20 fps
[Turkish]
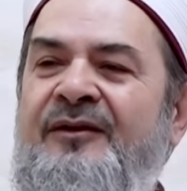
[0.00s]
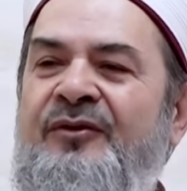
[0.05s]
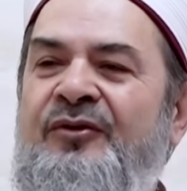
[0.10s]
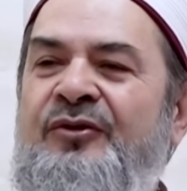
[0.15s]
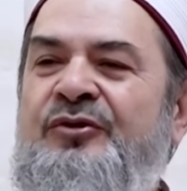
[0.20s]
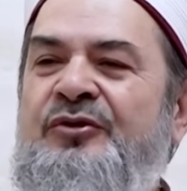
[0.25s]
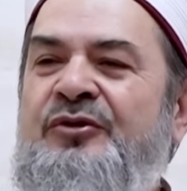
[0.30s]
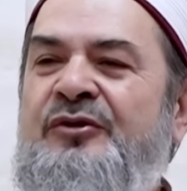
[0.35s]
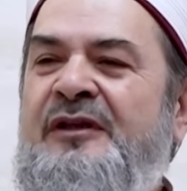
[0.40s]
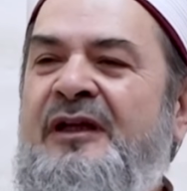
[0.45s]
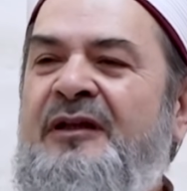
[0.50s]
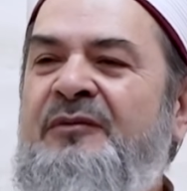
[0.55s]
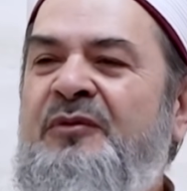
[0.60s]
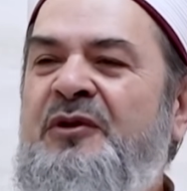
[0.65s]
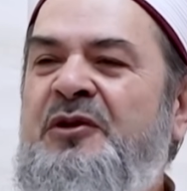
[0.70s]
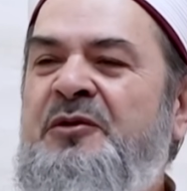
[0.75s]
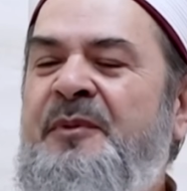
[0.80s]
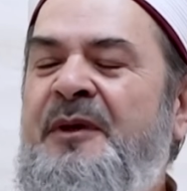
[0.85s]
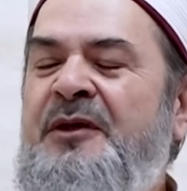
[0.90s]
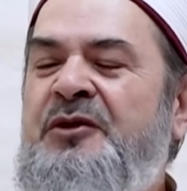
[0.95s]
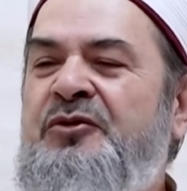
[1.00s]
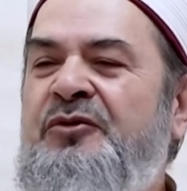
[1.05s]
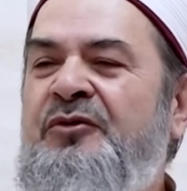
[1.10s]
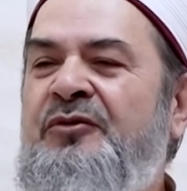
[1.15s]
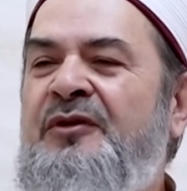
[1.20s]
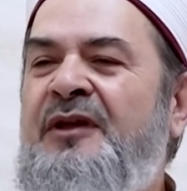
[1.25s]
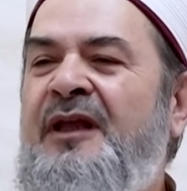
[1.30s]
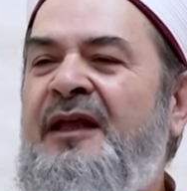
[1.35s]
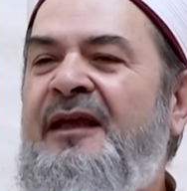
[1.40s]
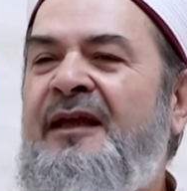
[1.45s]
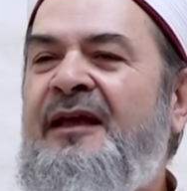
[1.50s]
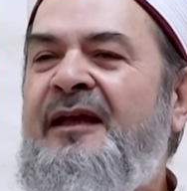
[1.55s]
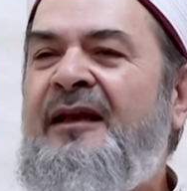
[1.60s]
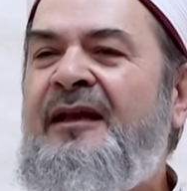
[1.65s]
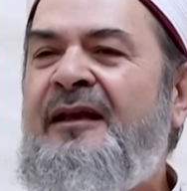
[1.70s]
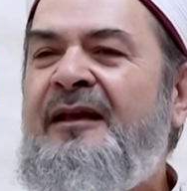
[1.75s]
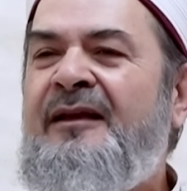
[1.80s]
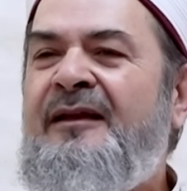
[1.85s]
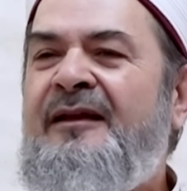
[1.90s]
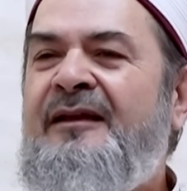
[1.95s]
365 gün
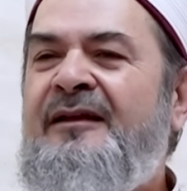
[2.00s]
değil,